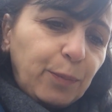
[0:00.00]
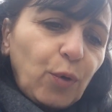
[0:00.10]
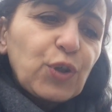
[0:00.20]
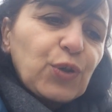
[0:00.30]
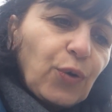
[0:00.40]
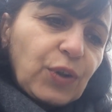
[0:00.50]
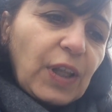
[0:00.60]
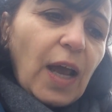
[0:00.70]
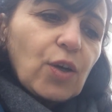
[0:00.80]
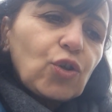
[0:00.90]

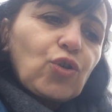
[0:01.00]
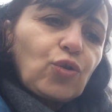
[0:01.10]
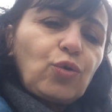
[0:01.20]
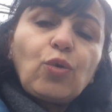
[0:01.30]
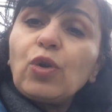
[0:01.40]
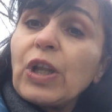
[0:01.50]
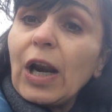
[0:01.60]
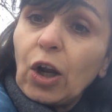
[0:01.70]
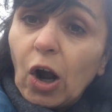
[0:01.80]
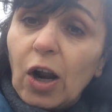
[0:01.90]
pourcentage
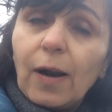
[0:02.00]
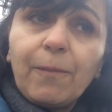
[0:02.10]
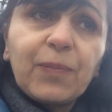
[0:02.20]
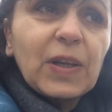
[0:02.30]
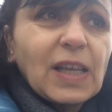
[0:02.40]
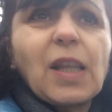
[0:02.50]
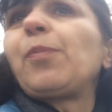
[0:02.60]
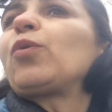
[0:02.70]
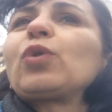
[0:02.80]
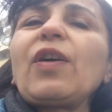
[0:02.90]
d'alcool. Ça
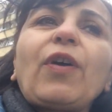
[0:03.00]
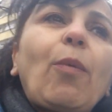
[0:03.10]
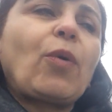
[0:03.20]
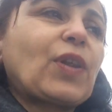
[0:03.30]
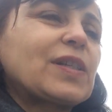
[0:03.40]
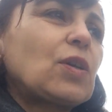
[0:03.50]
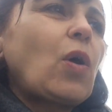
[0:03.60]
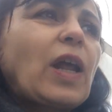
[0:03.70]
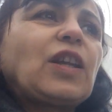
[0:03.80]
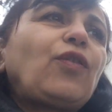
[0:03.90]
dépend de la
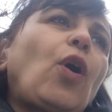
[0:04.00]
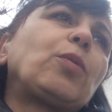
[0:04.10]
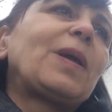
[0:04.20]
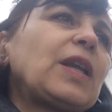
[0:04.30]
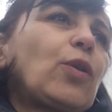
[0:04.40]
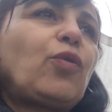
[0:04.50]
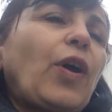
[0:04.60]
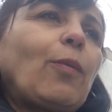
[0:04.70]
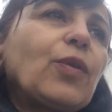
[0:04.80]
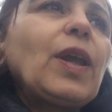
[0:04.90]
fermentation, la différente manière de
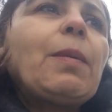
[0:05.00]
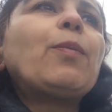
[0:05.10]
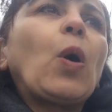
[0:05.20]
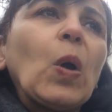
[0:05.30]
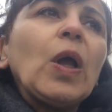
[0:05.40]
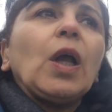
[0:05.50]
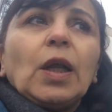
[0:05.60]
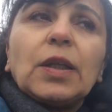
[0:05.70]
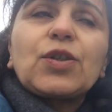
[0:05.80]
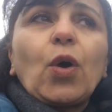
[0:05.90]
fermenter, mais bon,
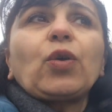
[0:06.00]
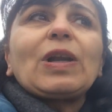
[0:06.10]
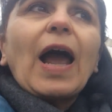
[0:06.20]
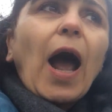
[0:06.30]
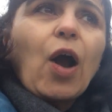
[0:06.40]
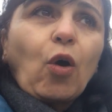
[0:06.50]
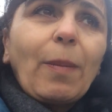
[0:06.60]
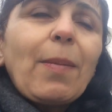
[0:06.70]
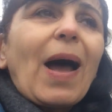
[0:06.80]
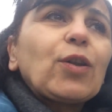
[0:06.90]
disons qu'il y a quand
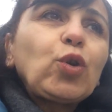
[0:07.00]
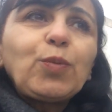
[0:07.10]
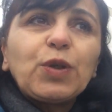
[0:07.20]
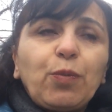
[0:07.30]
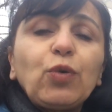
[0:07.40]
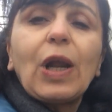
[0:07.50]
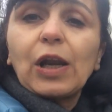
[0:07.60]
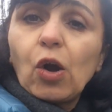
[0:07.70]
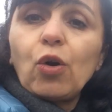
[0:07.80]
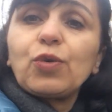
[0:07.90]
même un tout petit peu
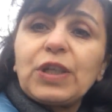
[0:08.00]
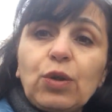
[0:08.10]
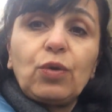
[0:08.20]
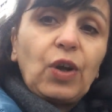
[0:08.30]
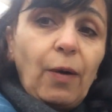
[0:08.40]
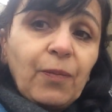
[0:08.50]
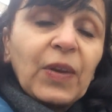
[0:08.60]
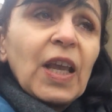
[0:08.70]
d'alcool aussi dedans.